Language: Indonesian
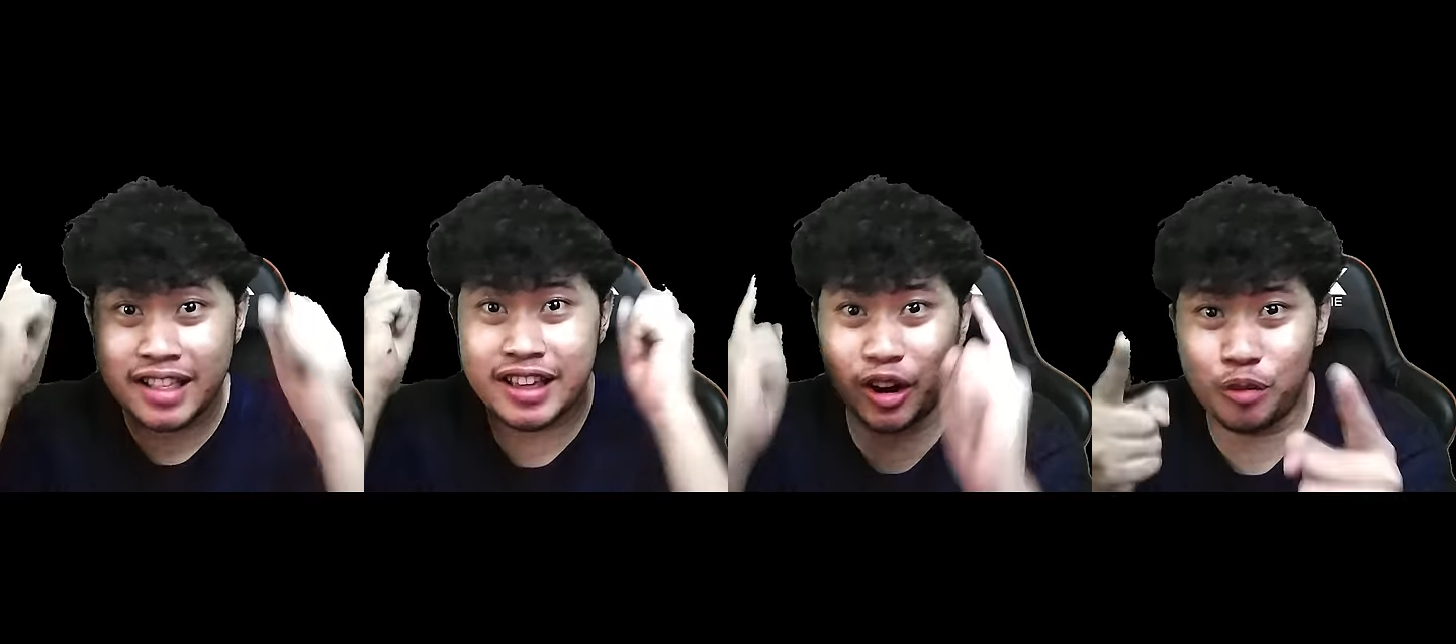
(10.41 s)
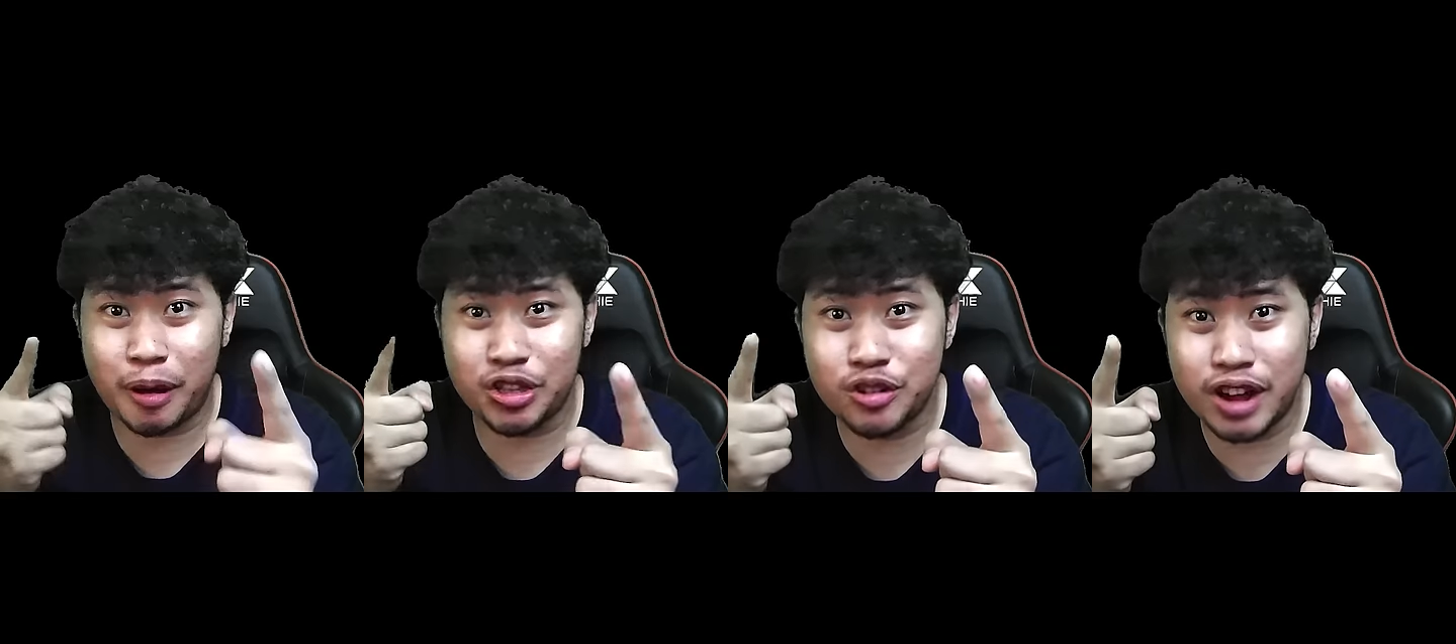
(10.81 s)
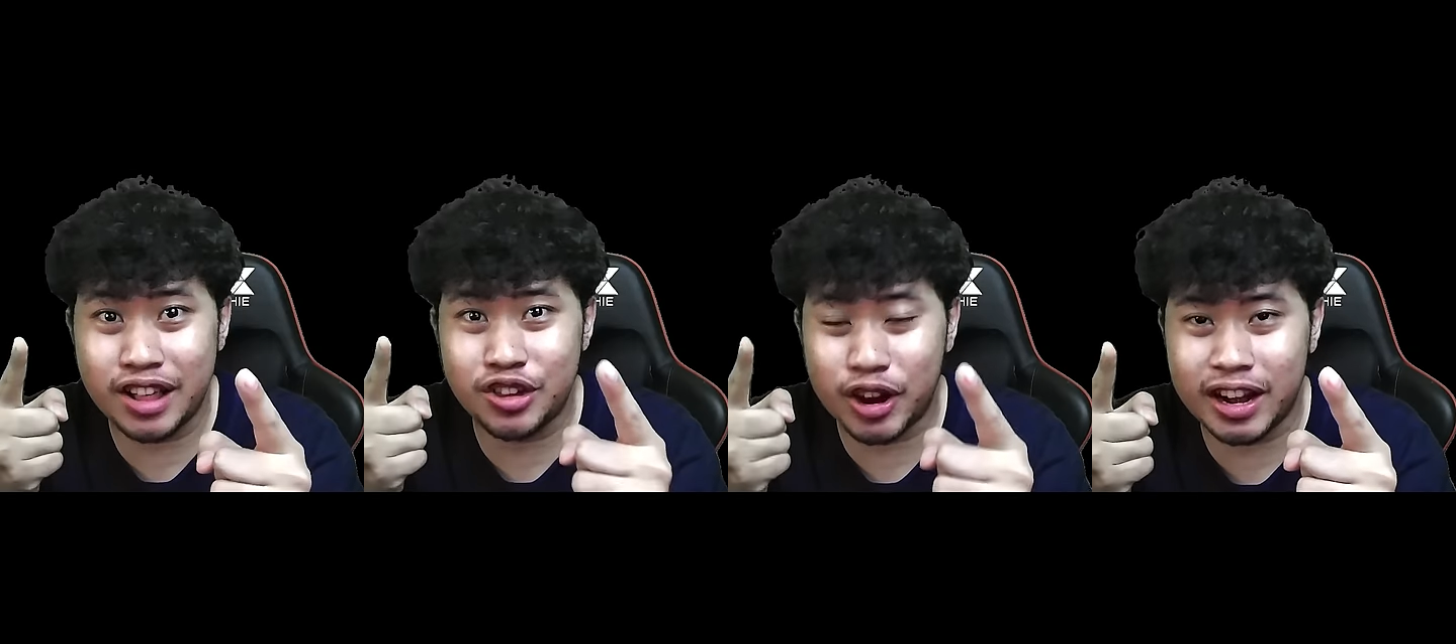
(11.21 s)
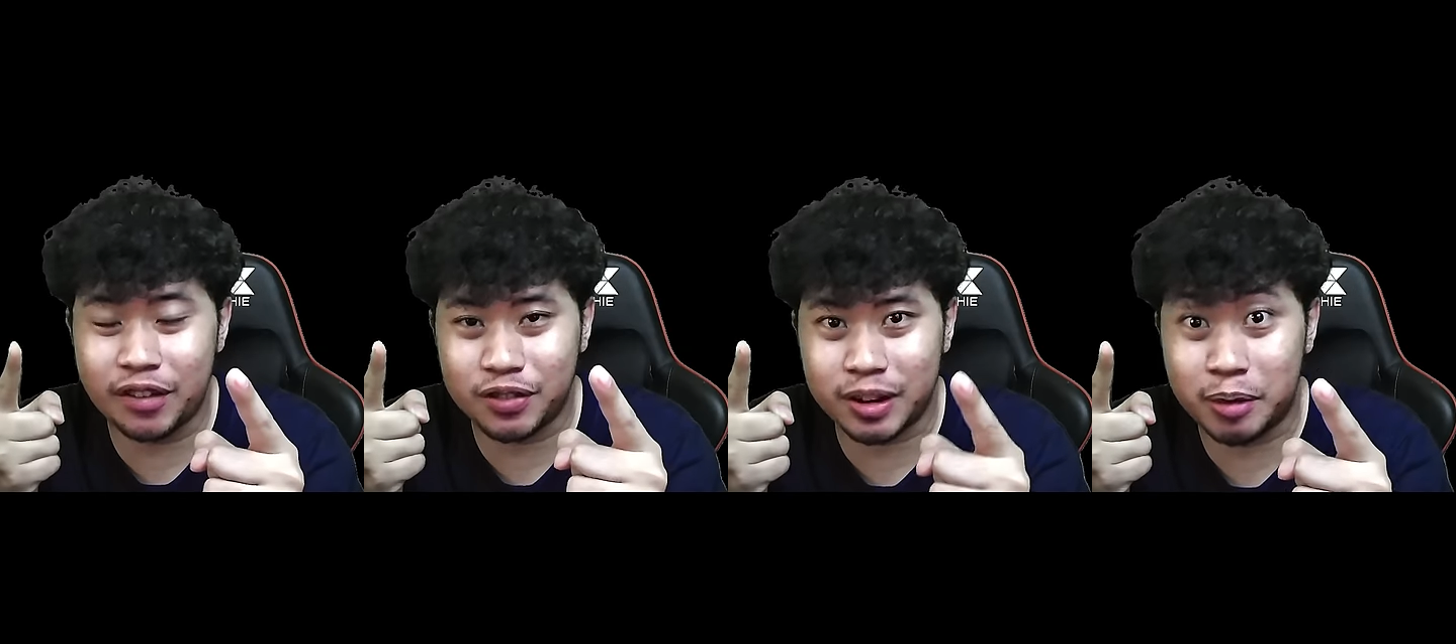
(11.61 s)
Jangan lupa juga join
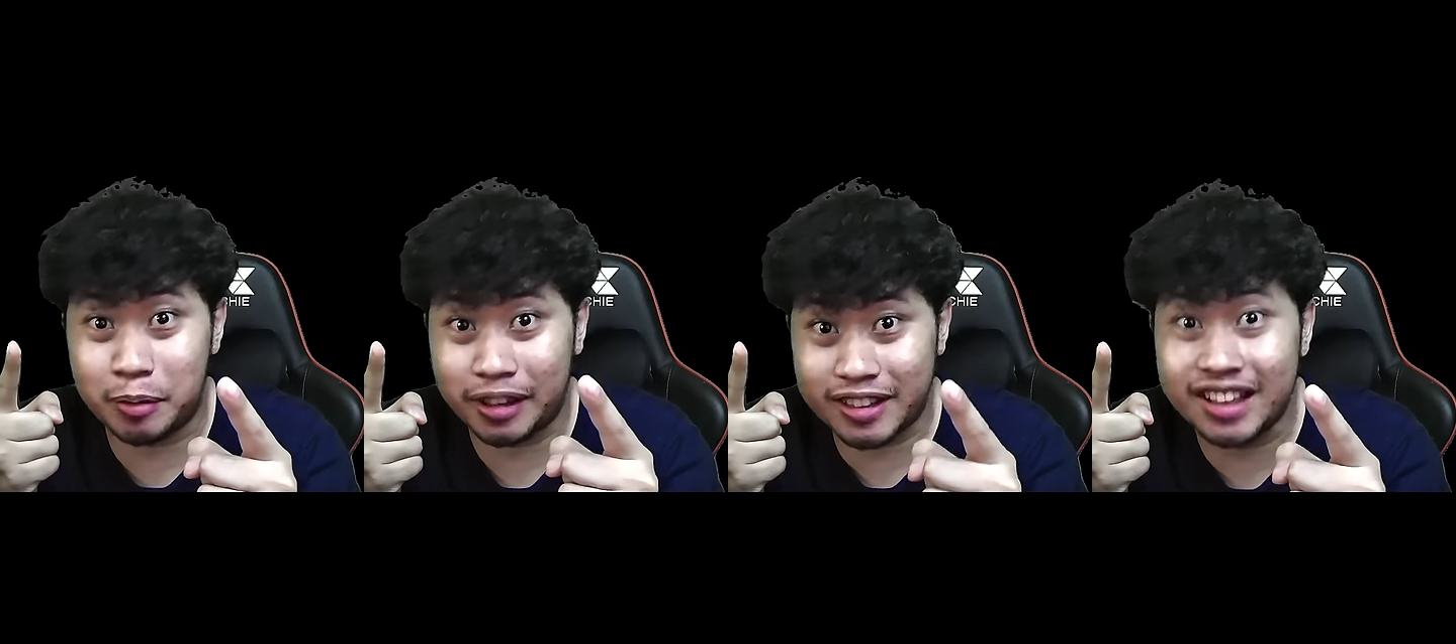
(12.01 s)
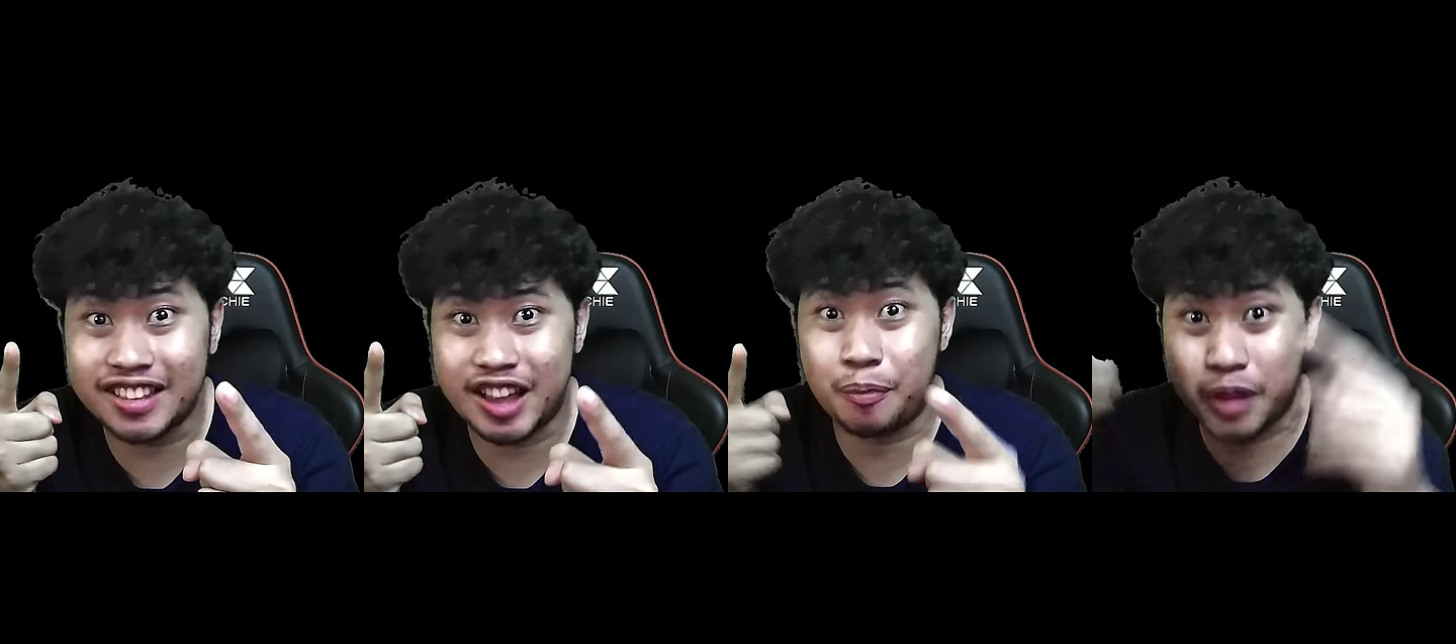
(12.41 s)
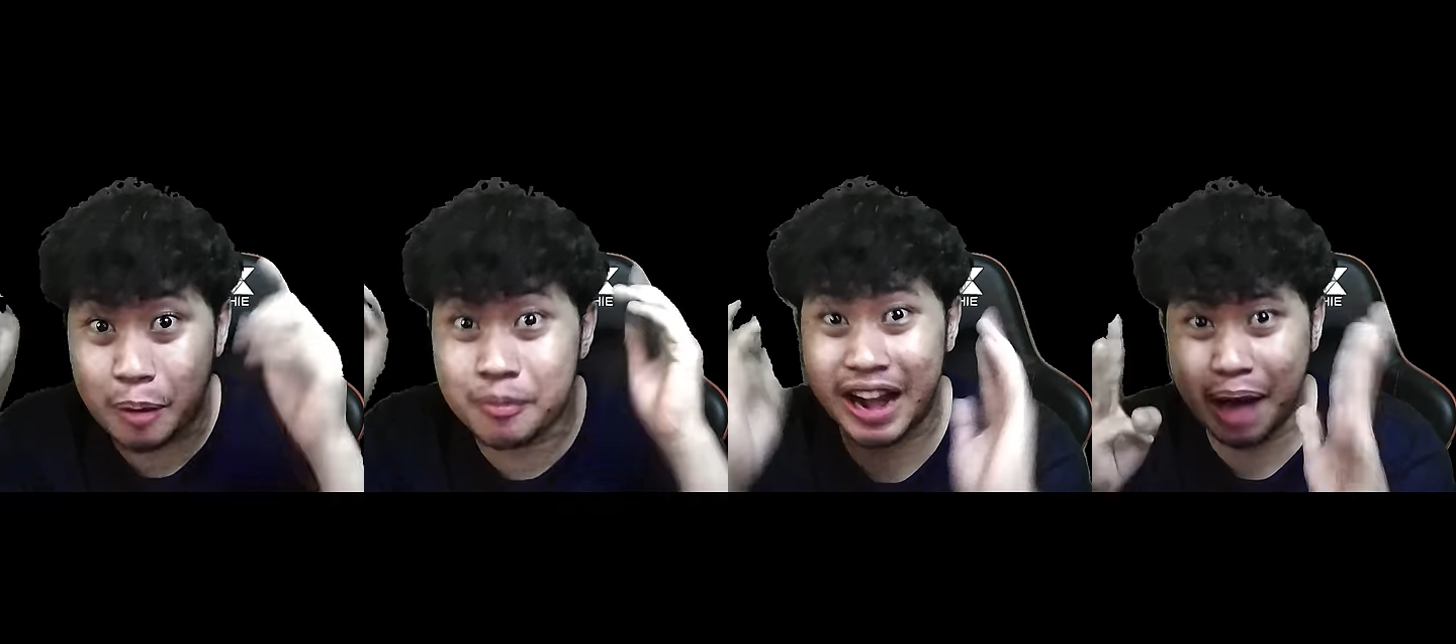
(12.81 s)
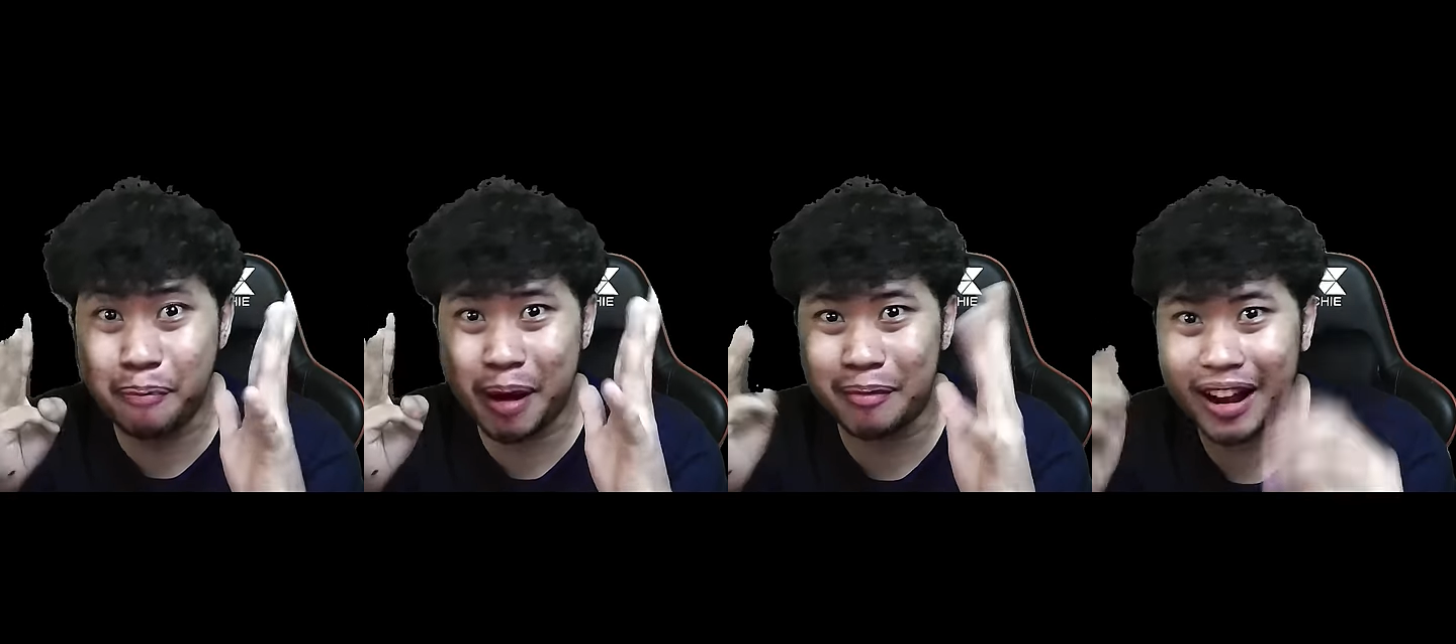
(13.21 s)
live streaming Mazda setiap jam
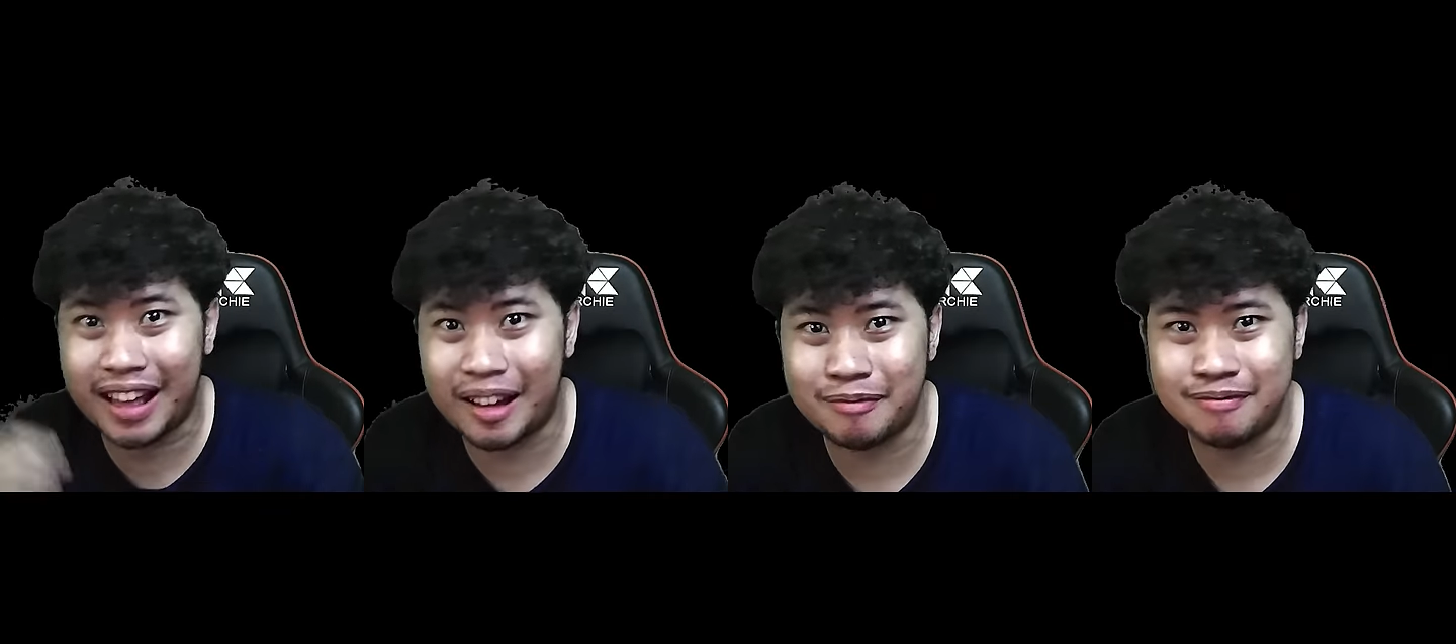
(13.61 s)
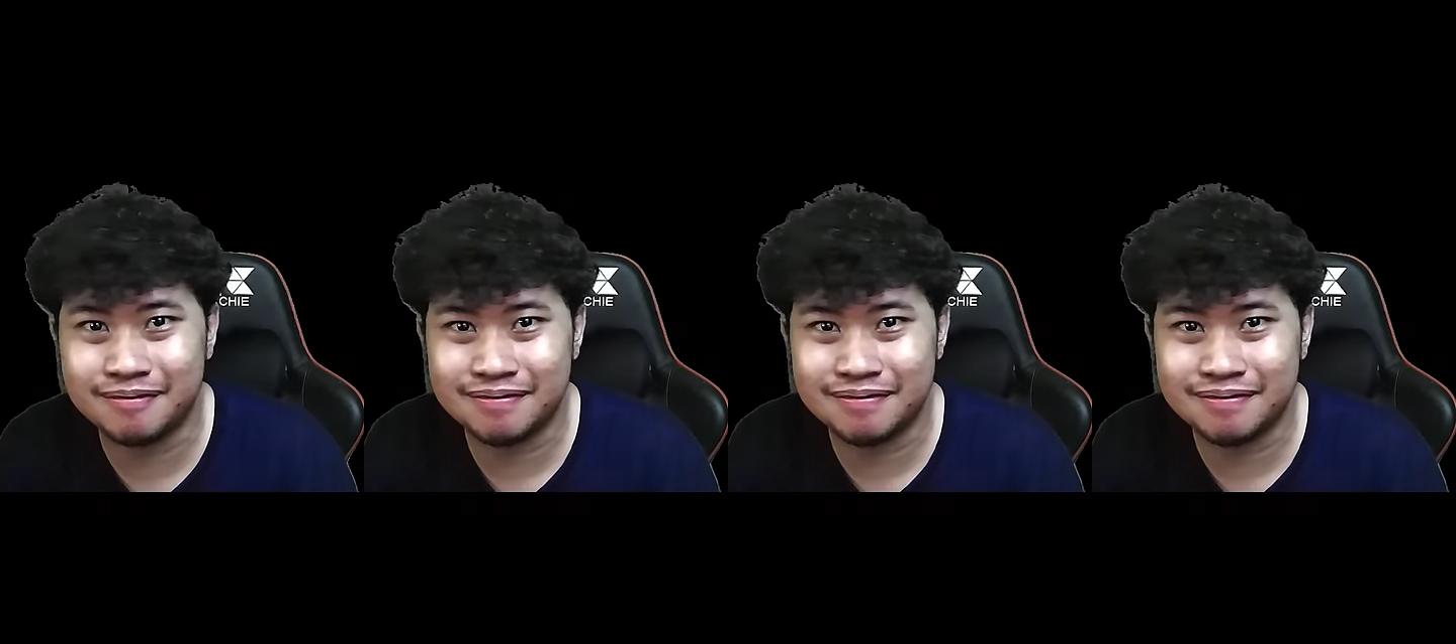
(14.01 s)
8 malam.